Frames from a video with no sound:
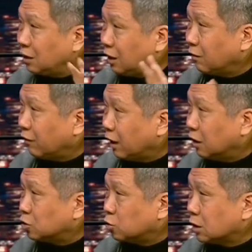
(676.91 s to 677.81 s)
地位
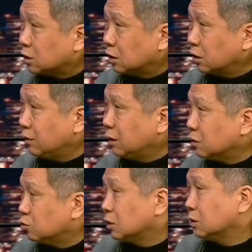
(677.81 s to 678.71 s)
和学识，因为你
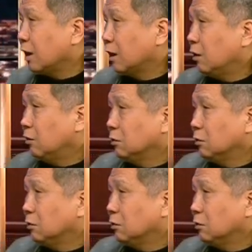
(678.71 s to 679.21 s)
的学识太高。